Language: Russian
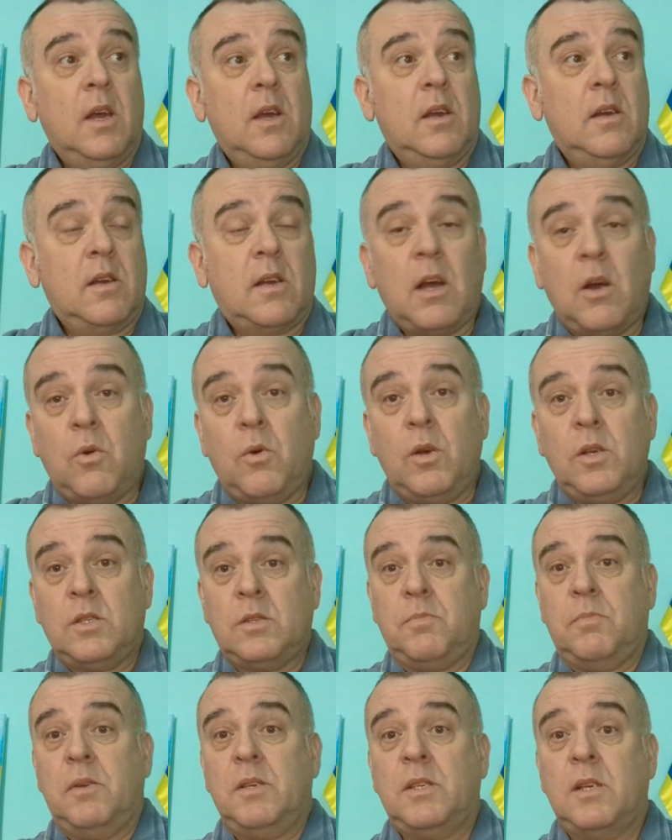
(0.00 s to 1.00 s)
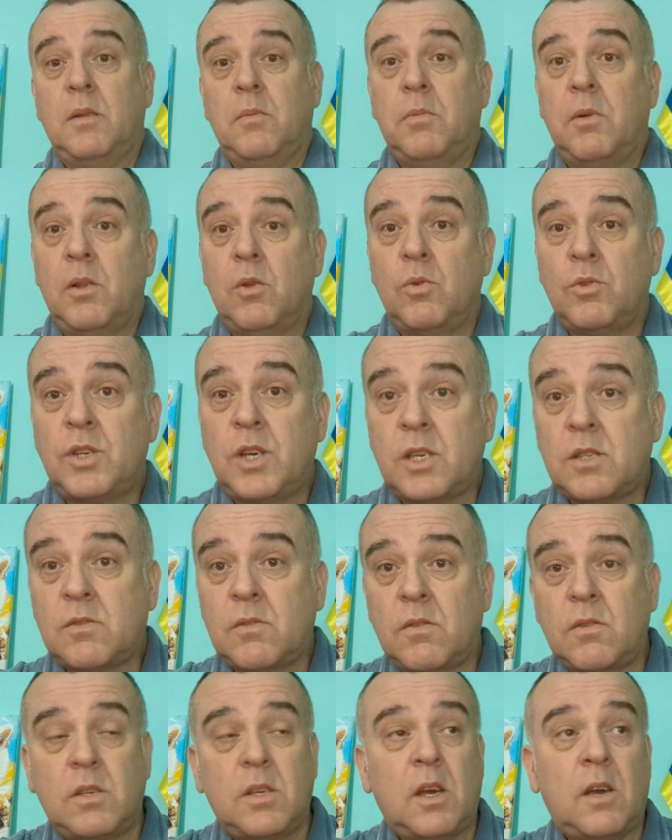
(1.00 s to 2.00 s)
Э, какой смысл было
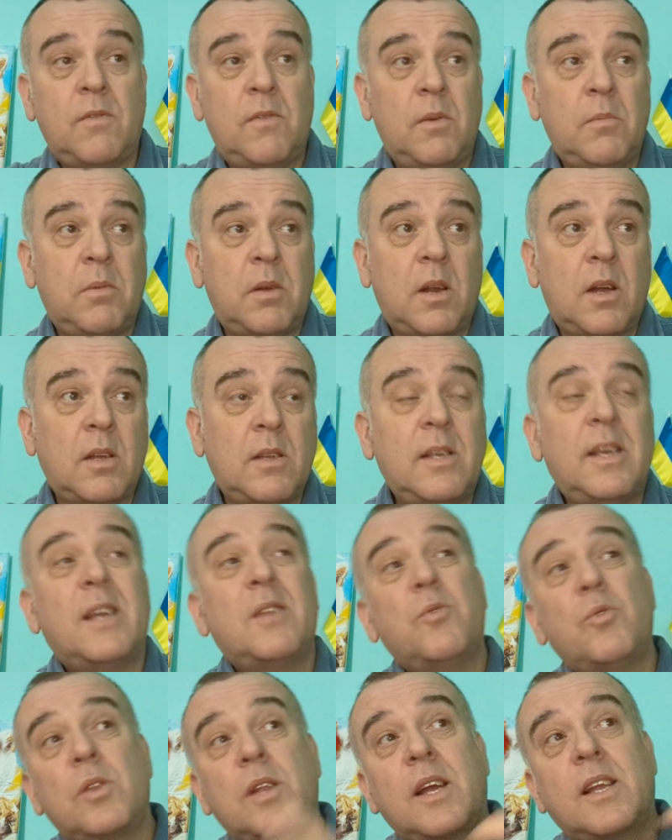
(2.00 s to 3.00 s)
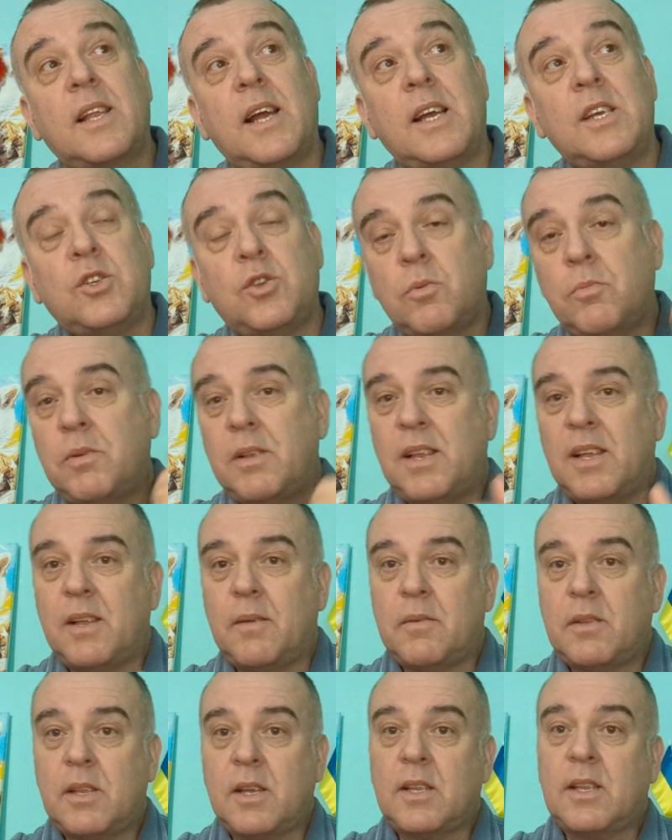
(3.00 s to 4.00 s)
участвовать в тех выборах? Не, ну тогда еще
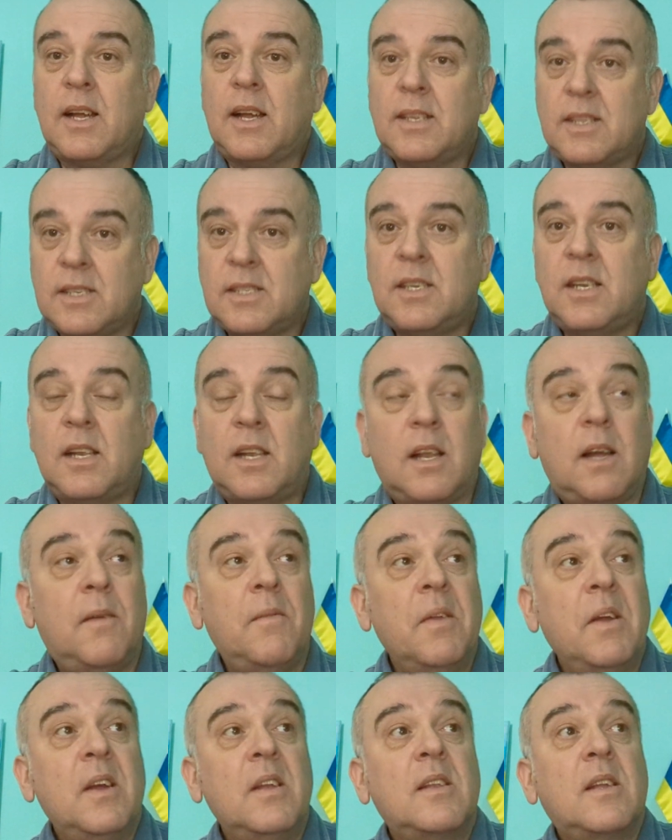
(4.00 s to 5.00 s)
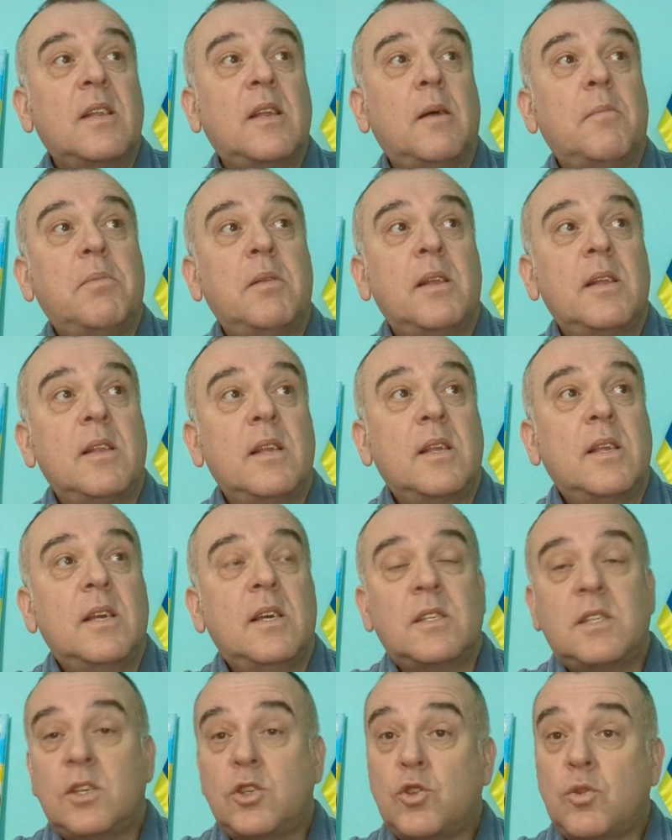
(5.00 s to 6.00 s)
была, тогда действительно, тогда была
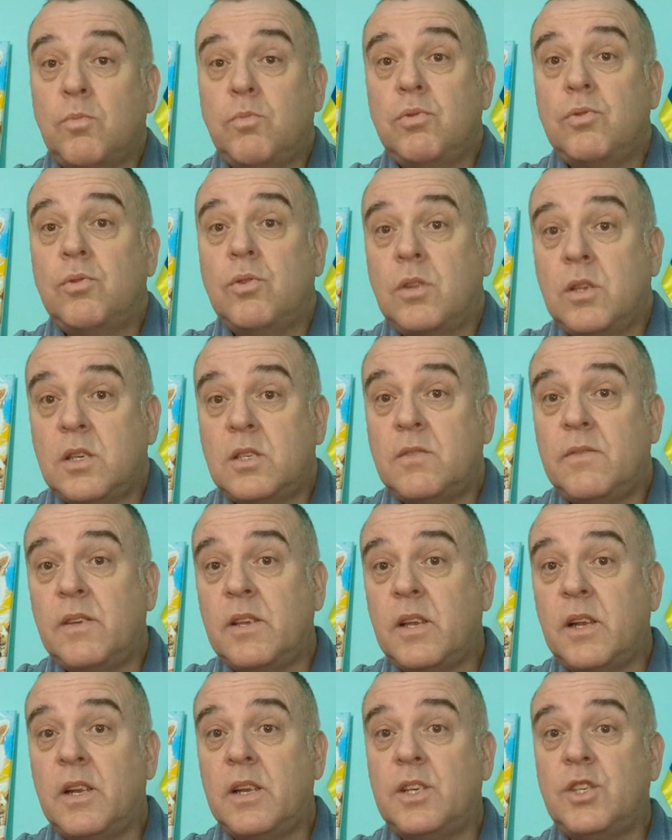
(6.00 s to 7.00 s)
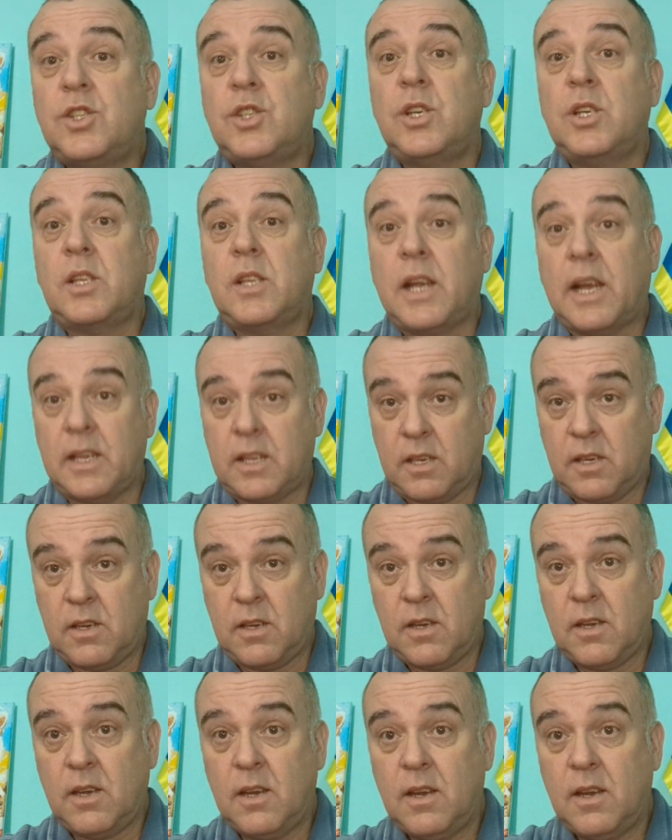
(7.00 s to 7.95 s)
надежда, что будут действительно считать.